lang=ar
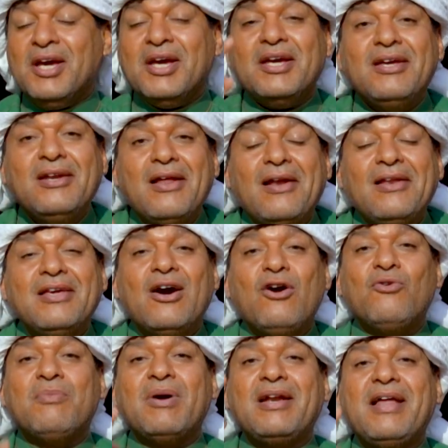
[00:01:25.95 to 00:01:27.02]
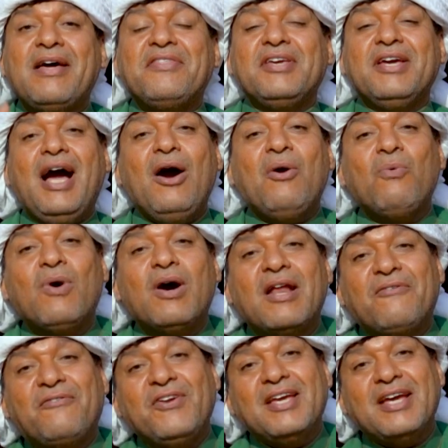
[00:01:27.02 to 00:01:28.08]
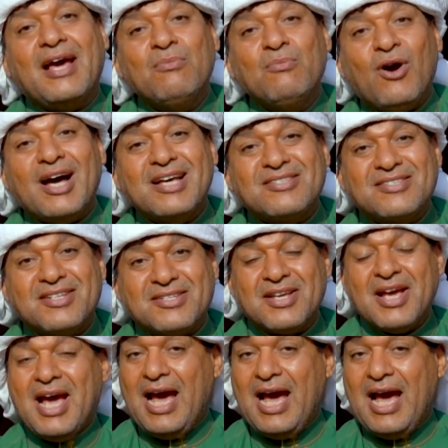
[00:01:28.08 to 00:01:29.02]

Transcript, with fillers: إلى اليوم الذي حول فيها المؤسس